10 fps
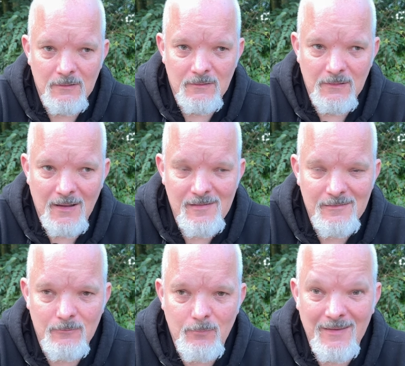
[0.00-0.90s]

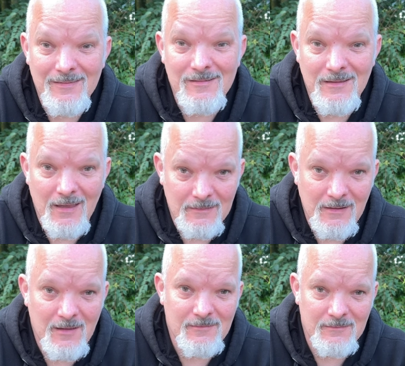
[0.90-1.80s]
Leistenband sich
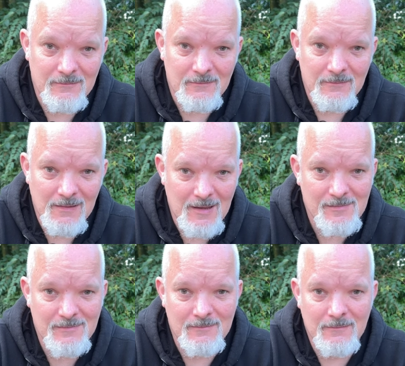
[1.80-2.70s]
entlasten lassen.